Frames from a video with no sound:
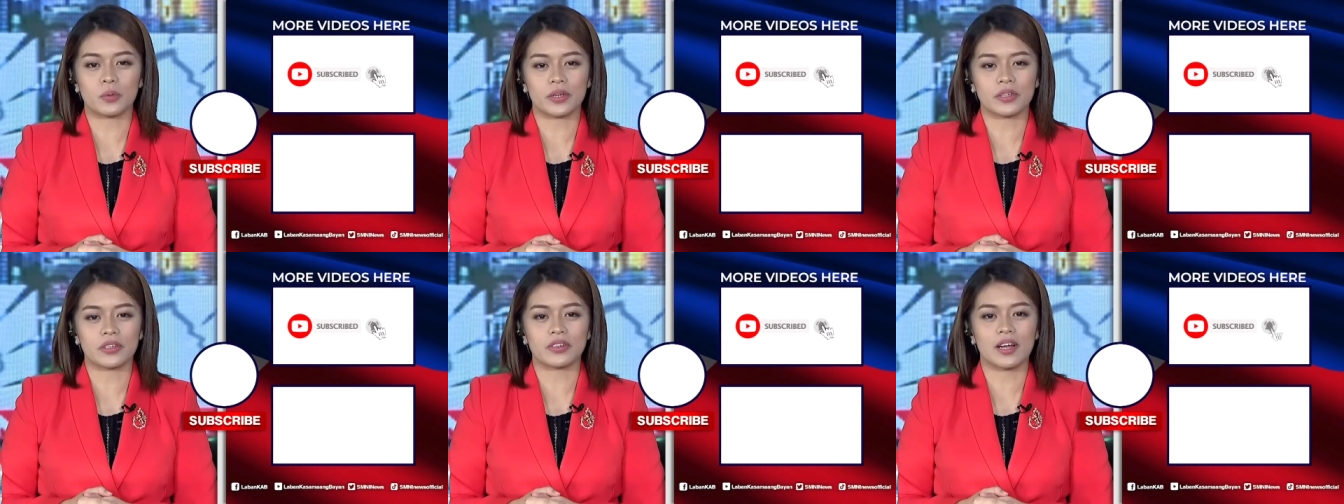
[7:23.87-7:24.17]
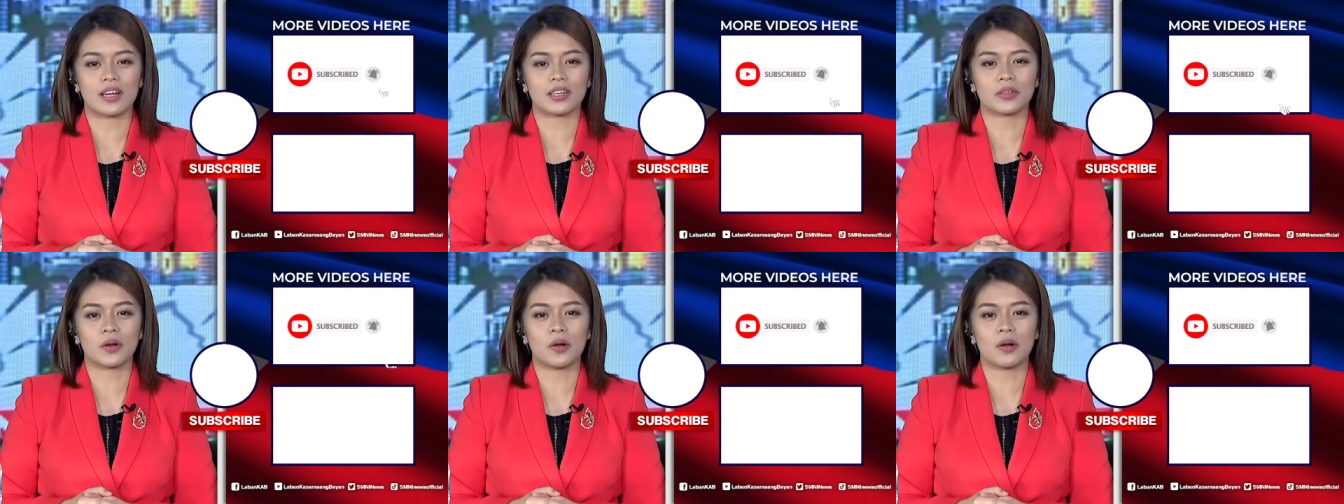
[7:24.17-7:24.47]

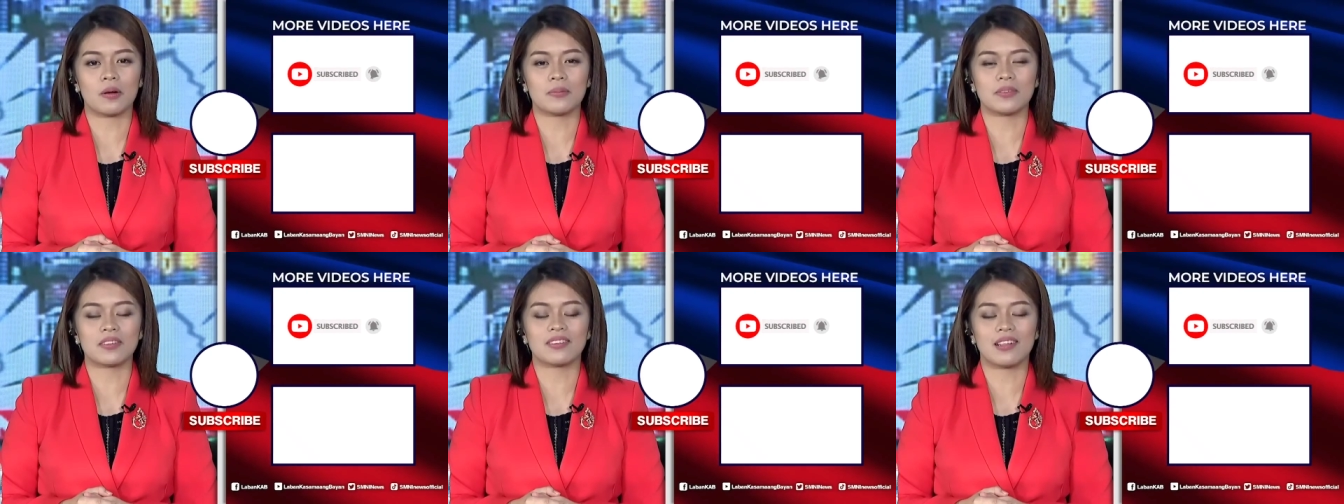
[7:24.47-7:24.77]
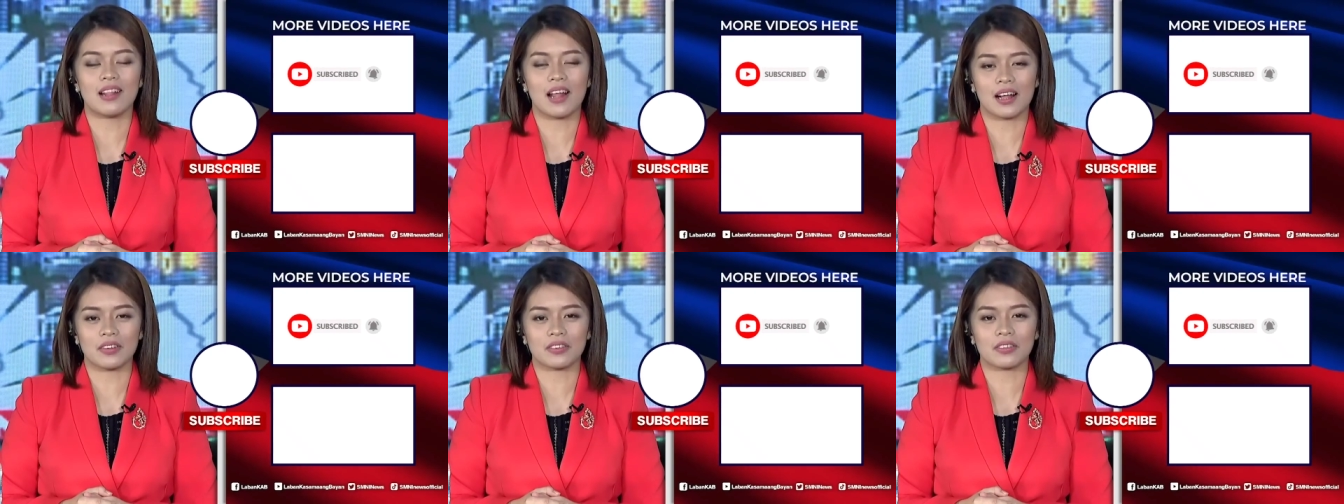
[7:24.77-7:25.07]
twitter.com
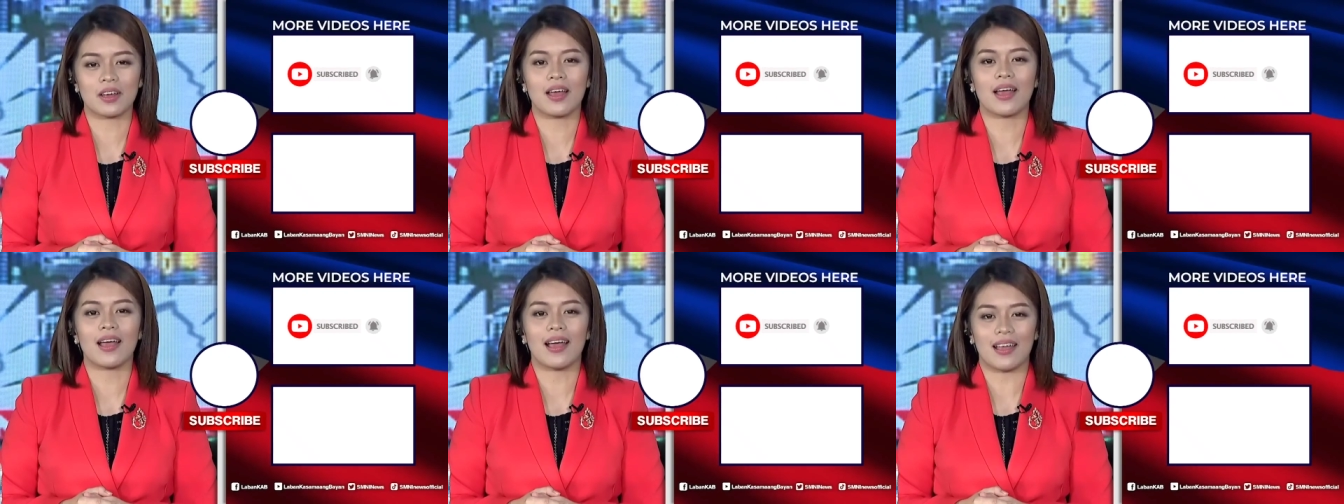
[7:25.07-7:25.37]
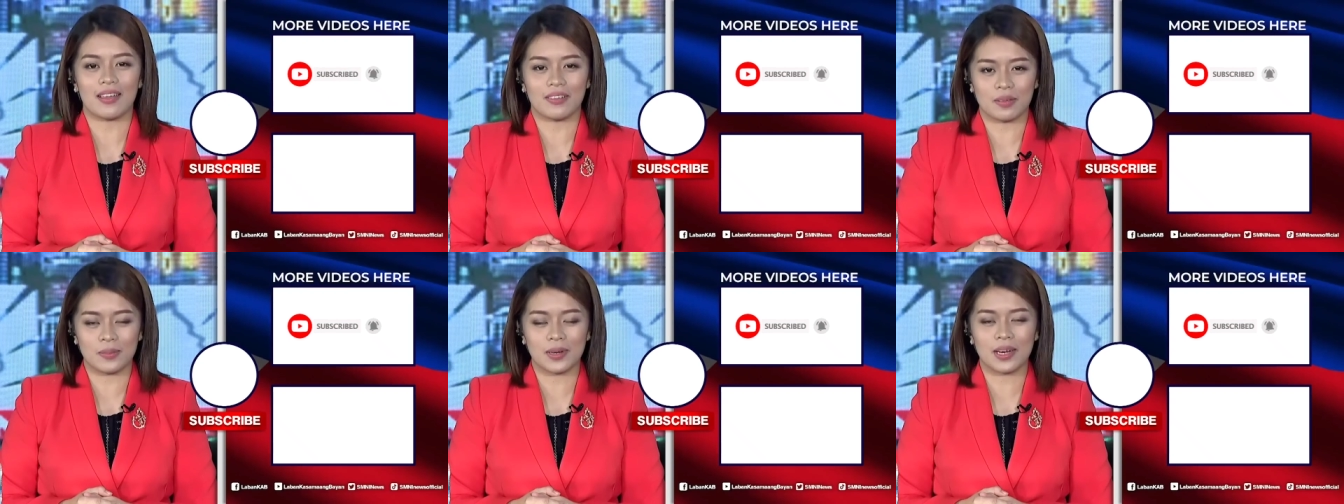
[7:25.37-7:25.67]
slash
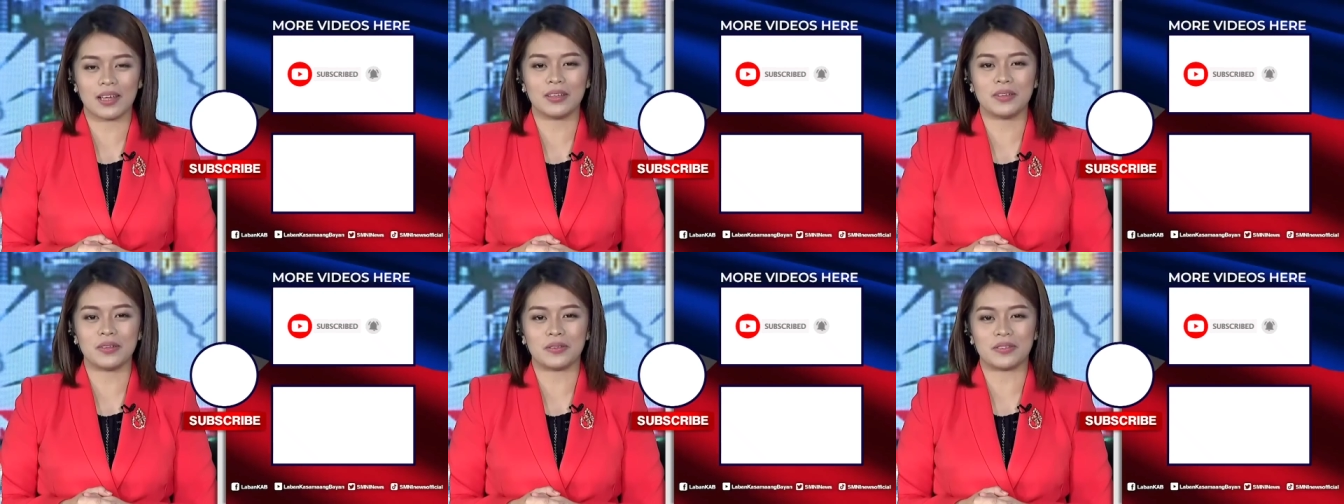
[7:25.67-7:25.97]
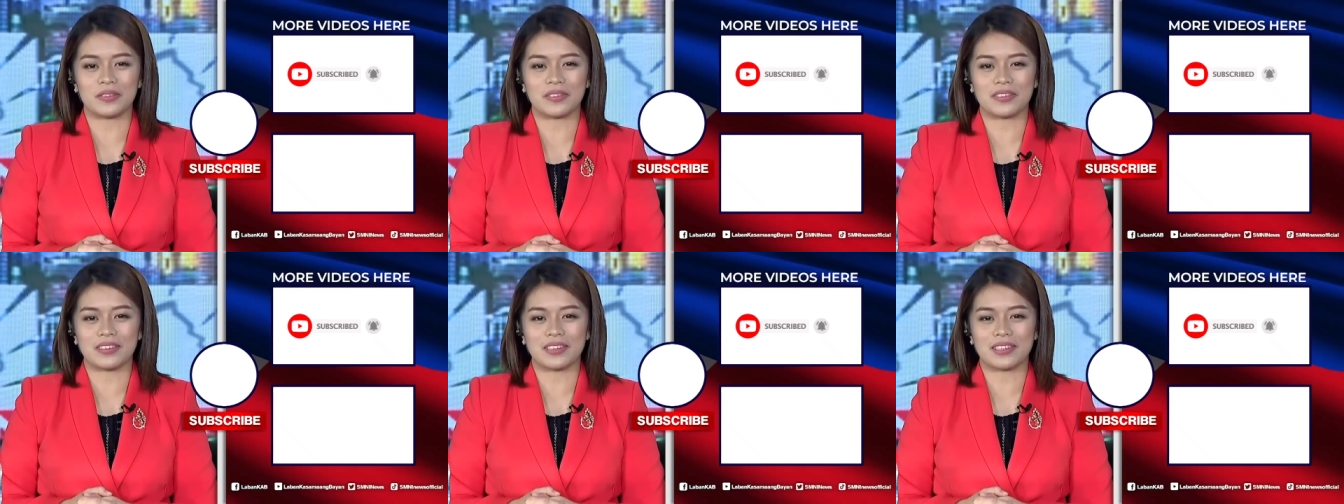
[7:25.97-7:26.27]

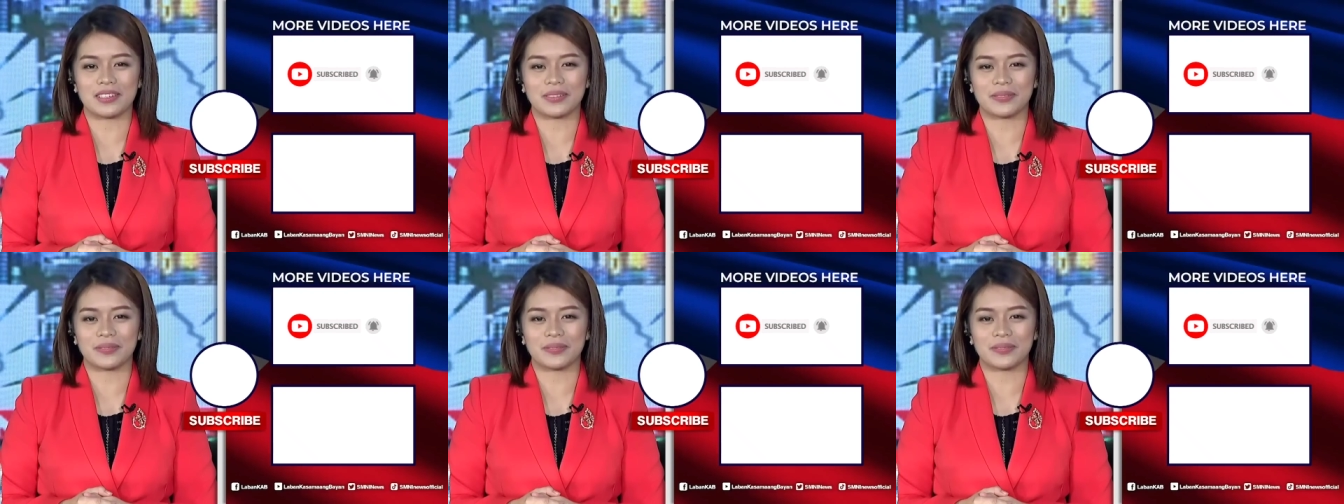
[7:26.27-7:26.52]
News.